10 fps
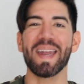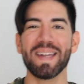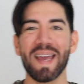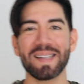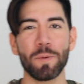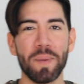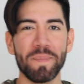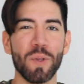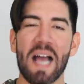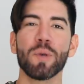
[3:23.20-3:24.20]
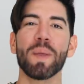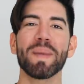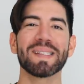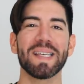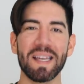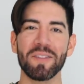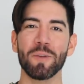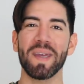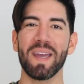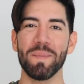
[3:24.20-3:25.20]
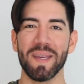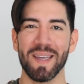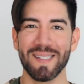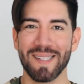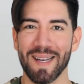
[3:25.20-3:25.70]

en ese momento, ayúdame siguiéndome en mi Instagram